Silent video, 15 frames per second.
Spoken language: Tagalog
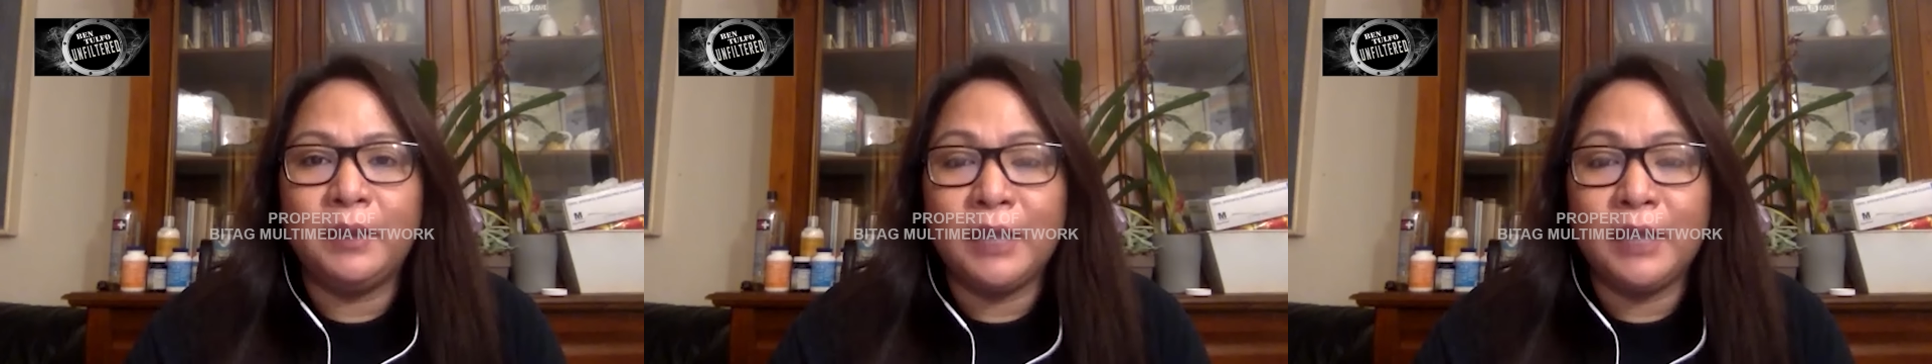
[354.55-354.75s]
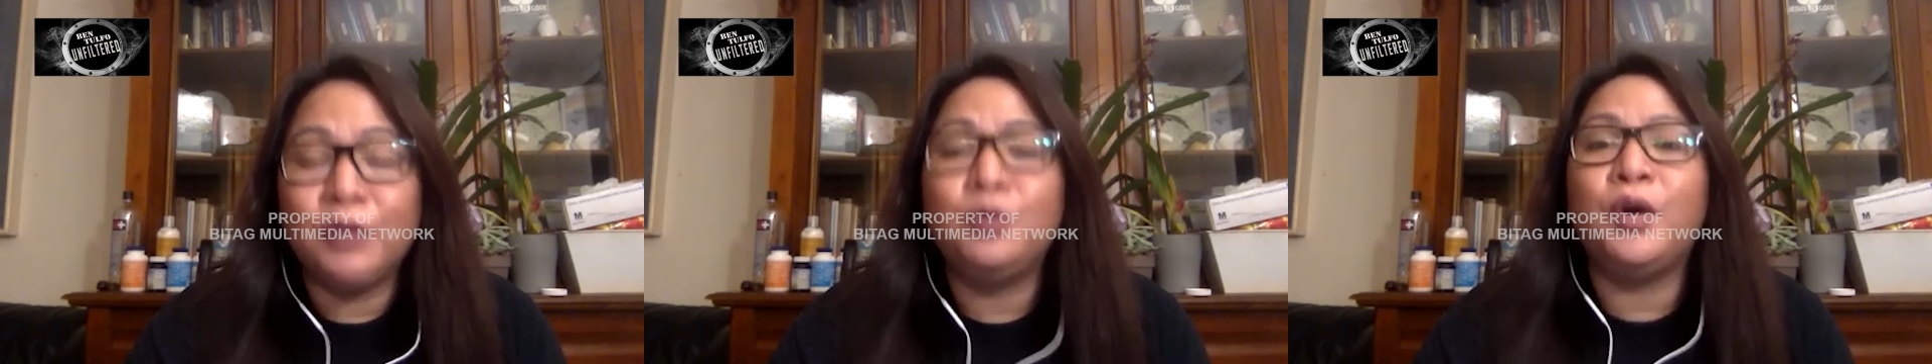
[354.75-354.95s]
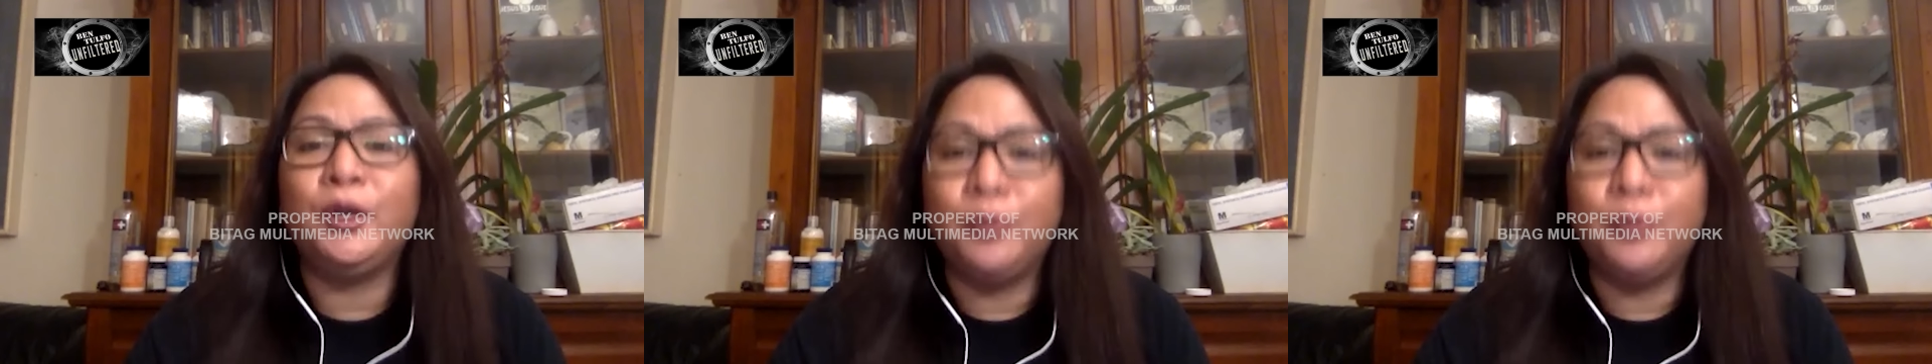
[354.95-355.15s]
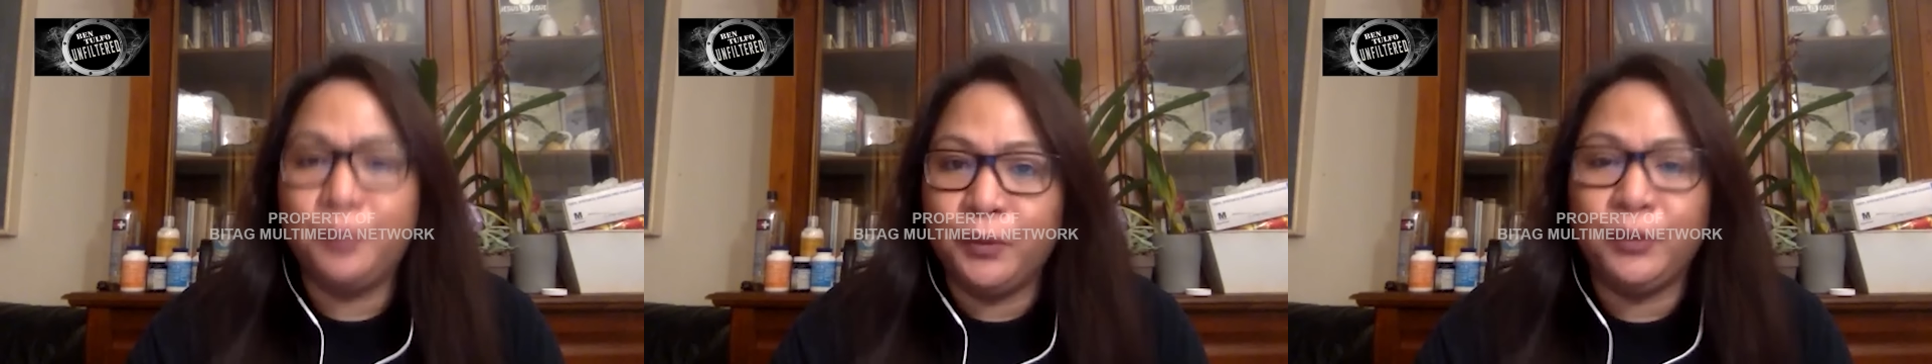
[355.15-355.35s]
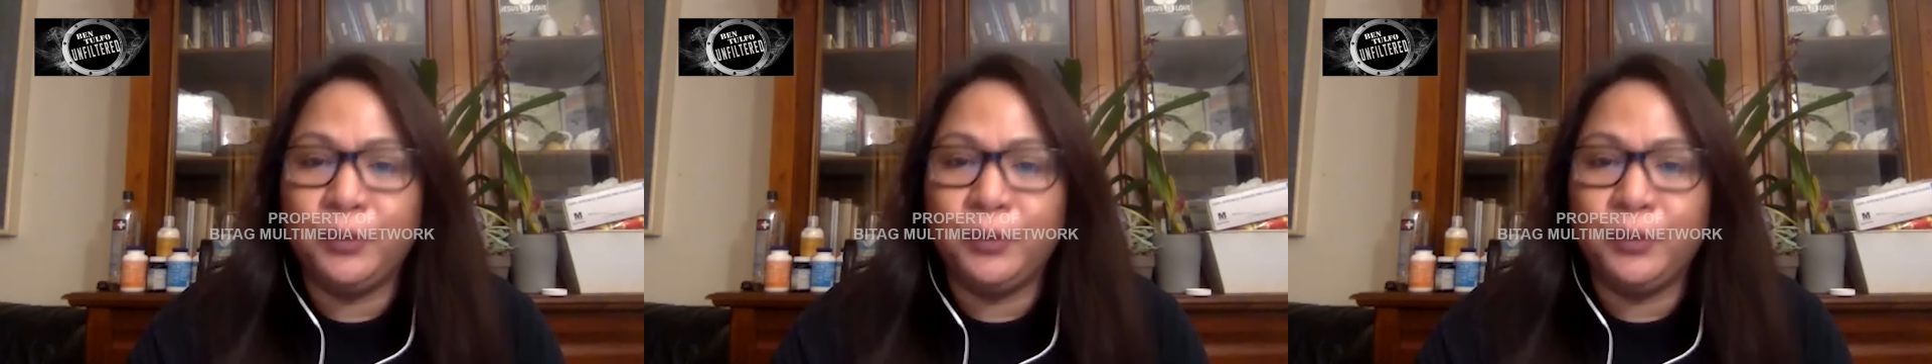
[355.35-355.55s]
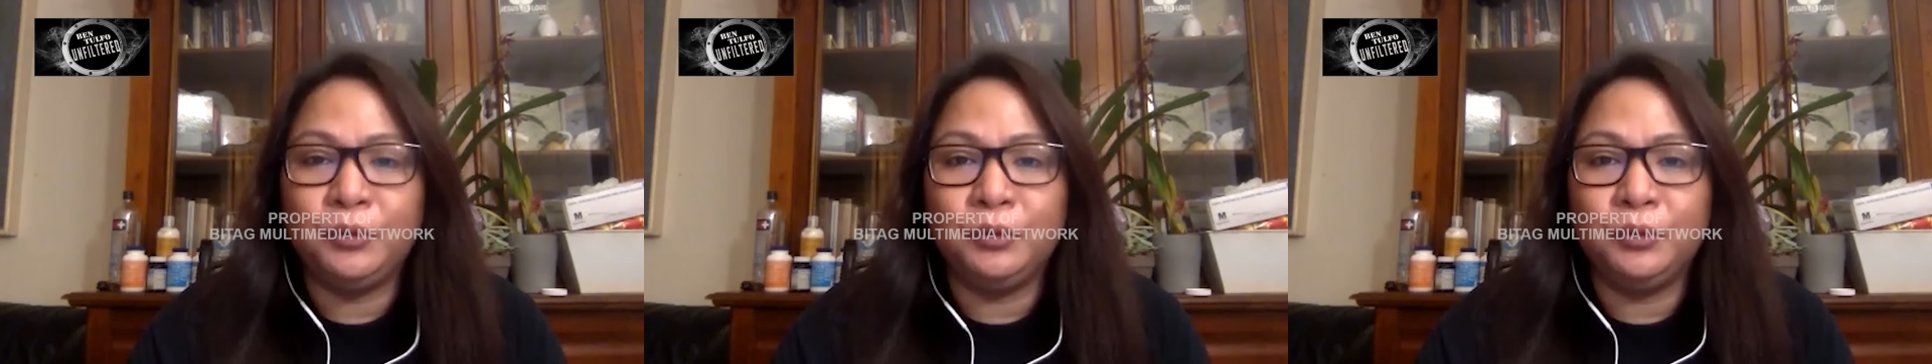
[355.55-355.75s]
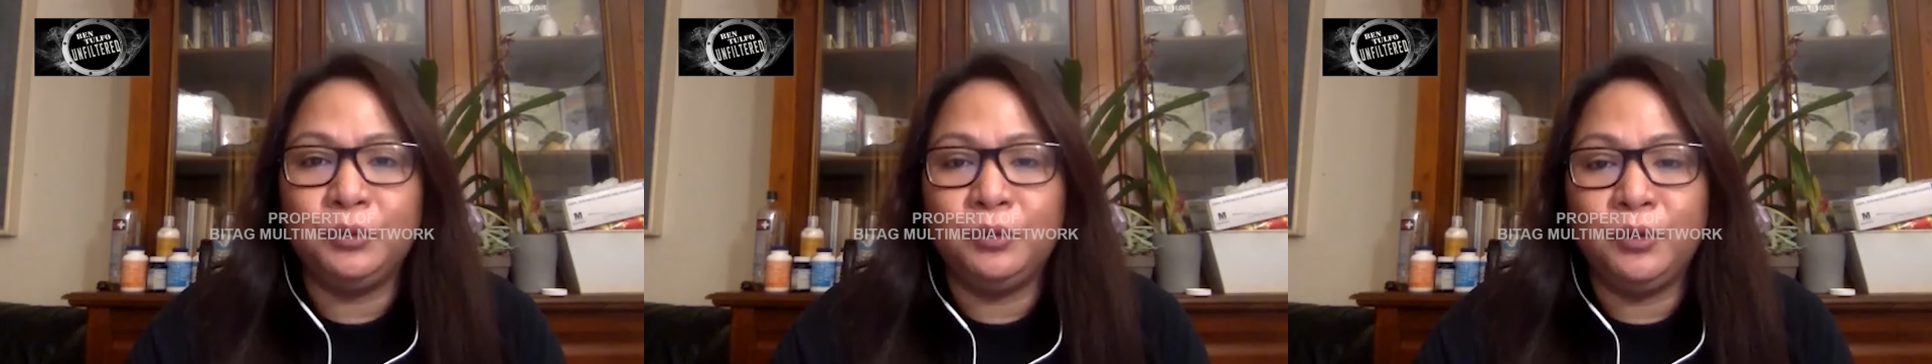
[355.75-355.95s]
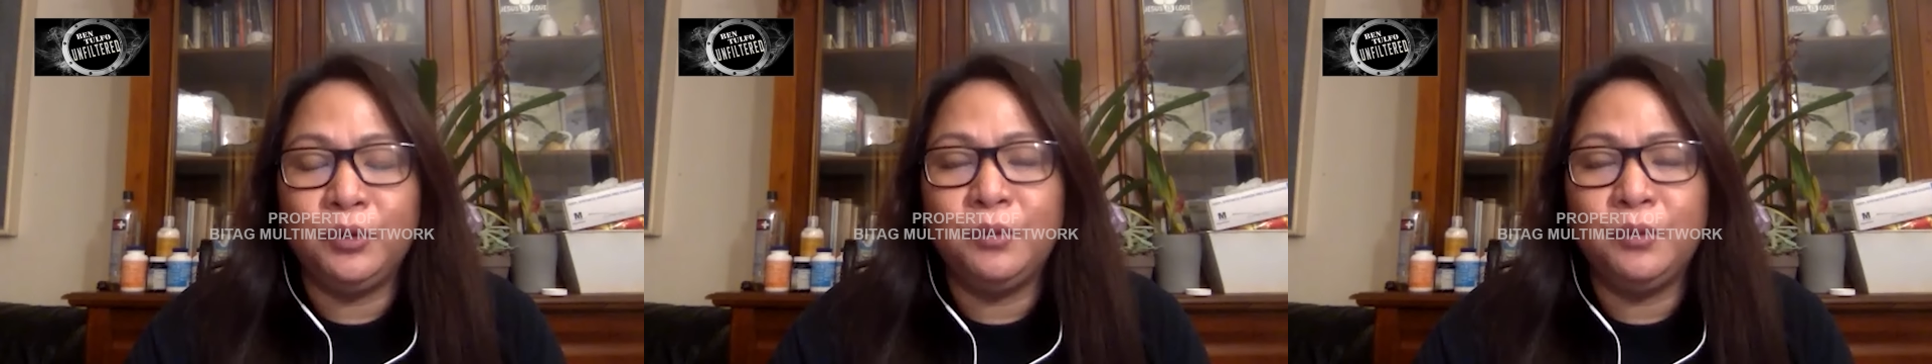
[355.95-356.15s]
at kung ano po yung
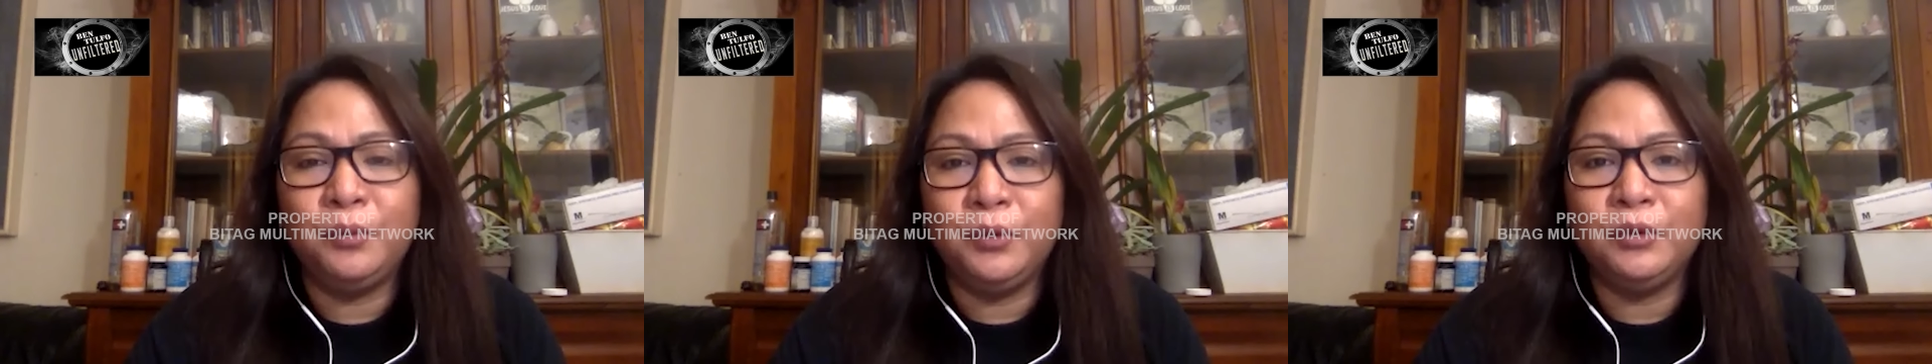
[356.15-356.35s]
totoo, yung po yung